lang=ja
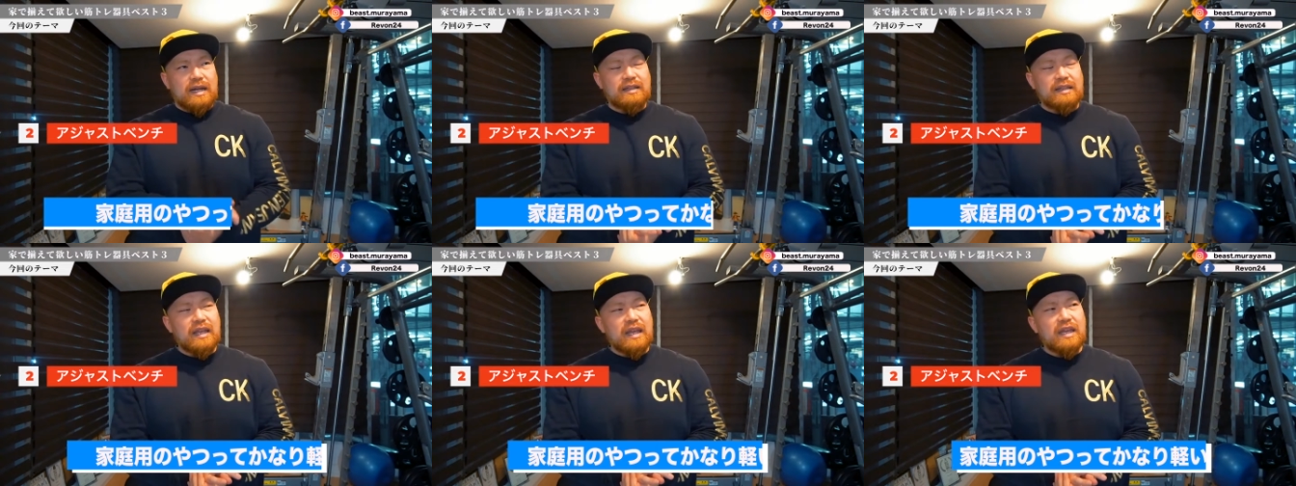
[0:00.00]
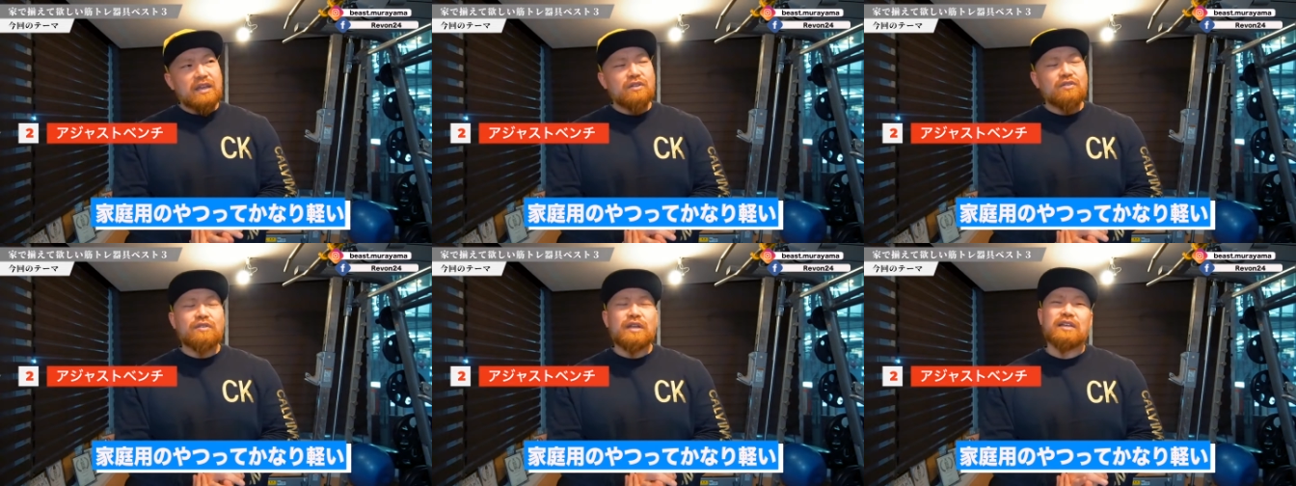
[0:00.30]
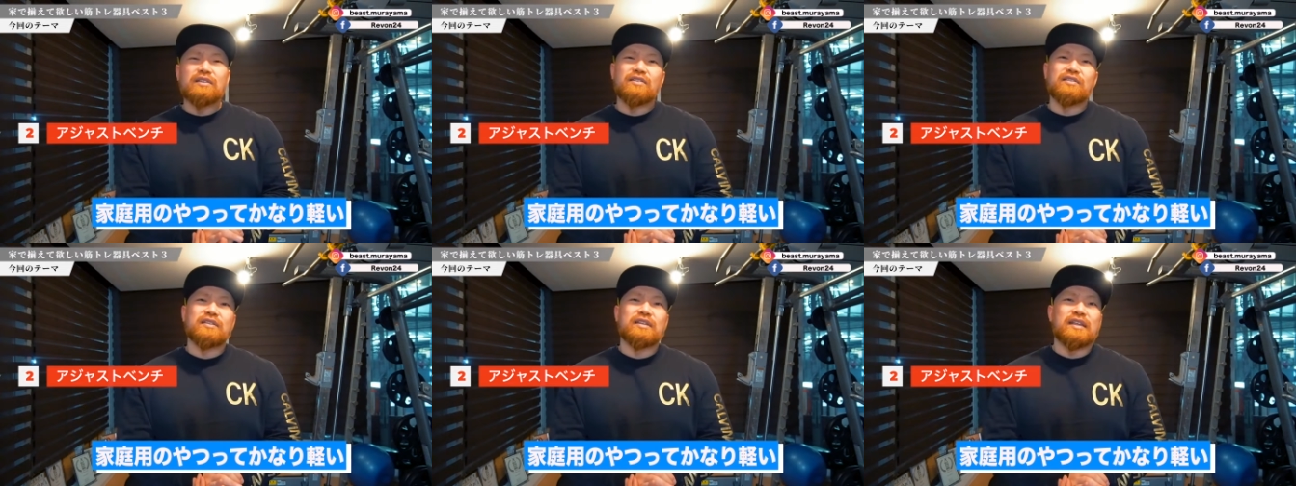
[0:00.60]
家庭用の
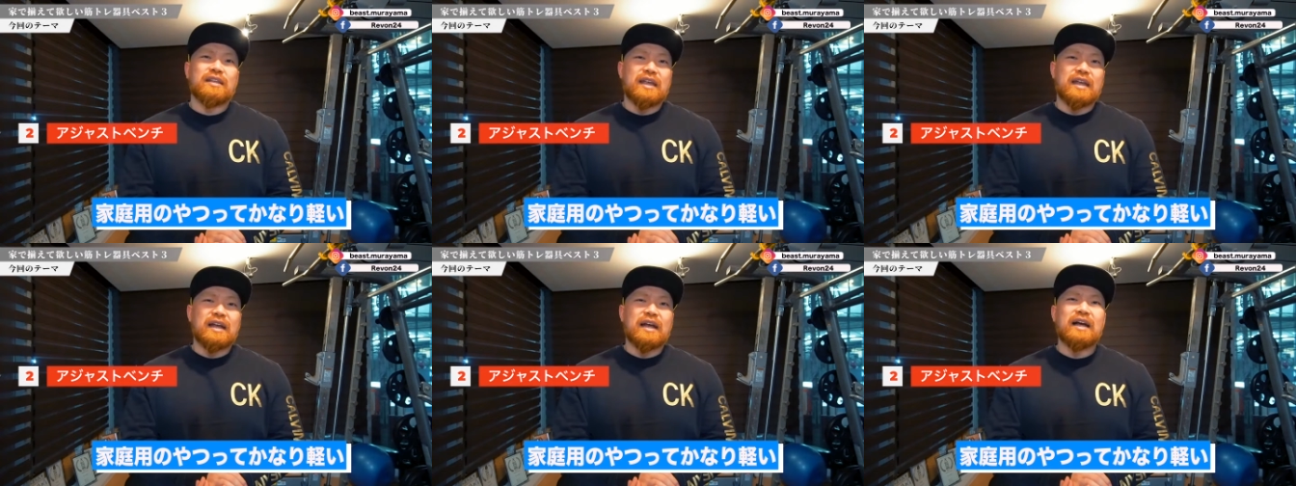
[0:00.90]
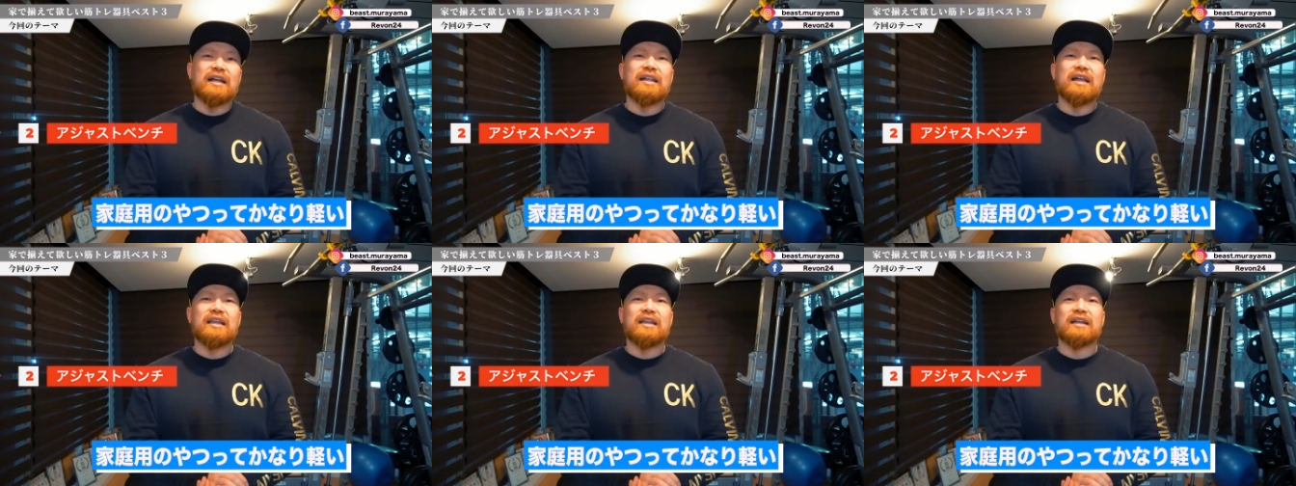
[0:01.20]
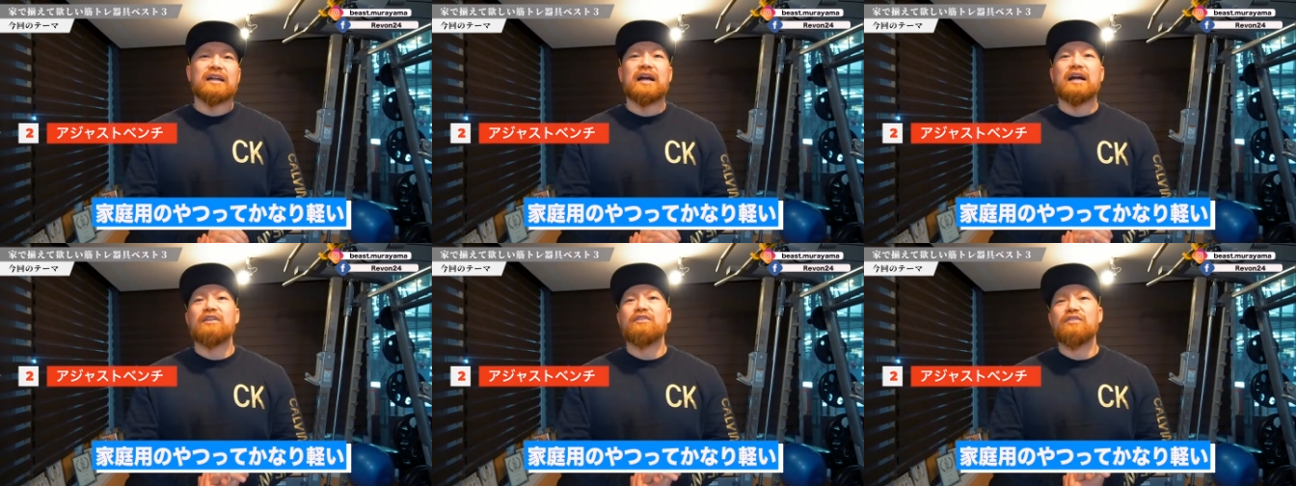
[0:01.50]
やつってね、かなり
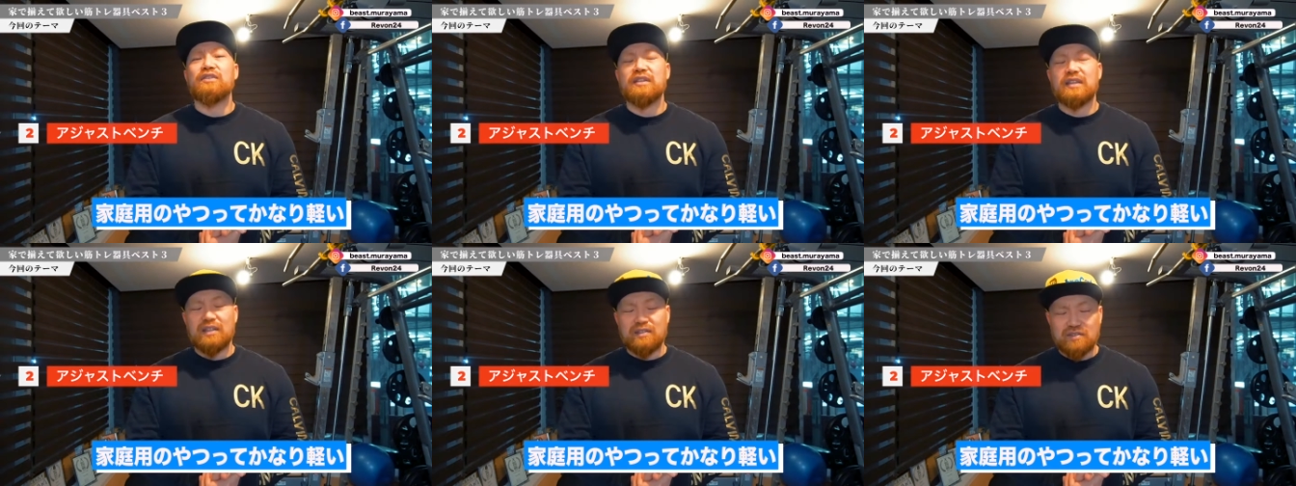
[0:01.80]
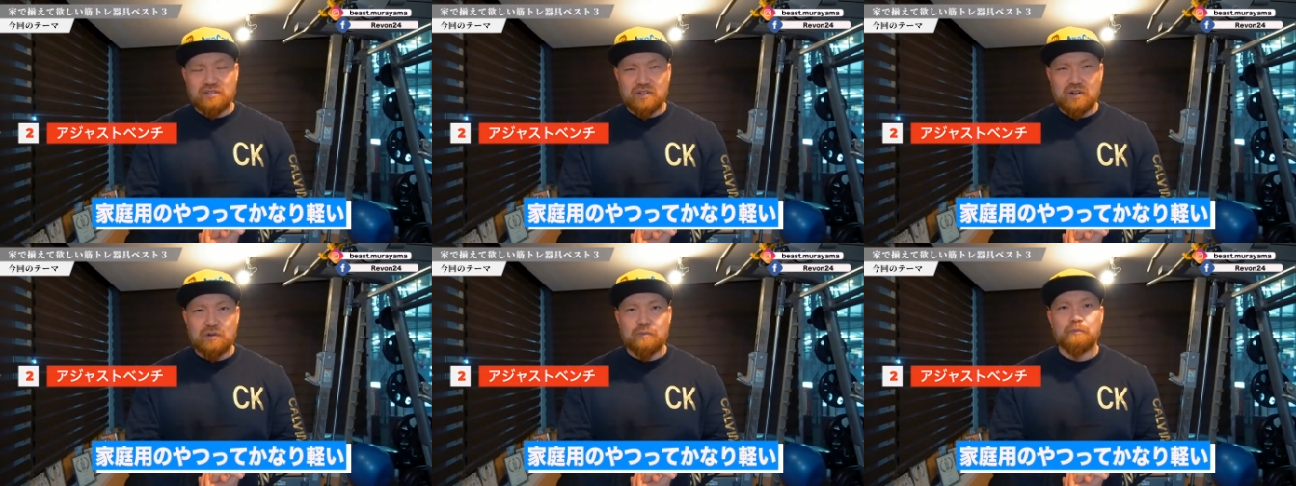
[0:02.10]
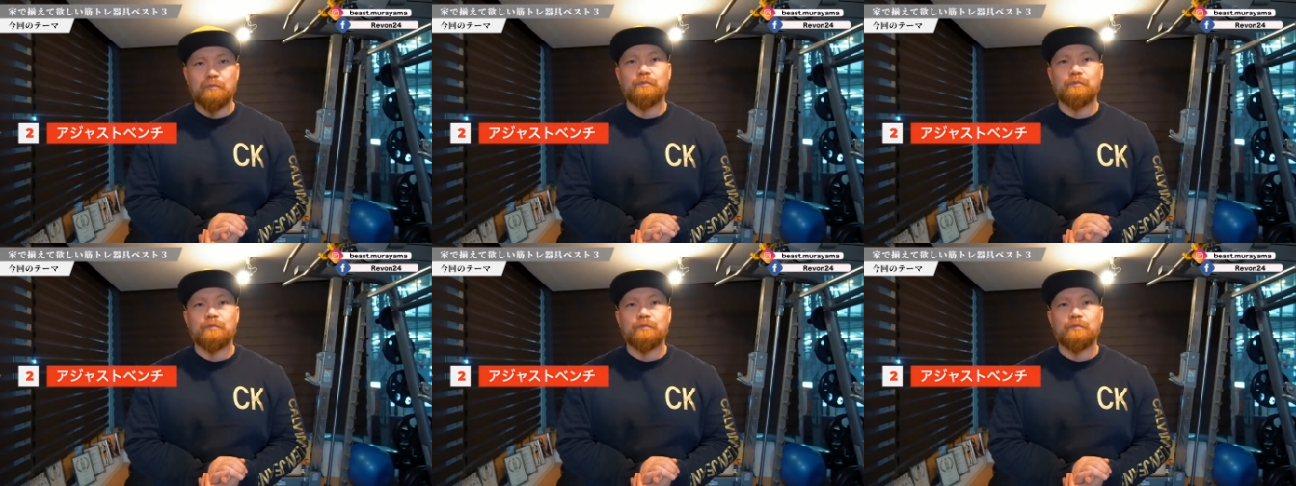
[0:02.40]
軽いんですよ。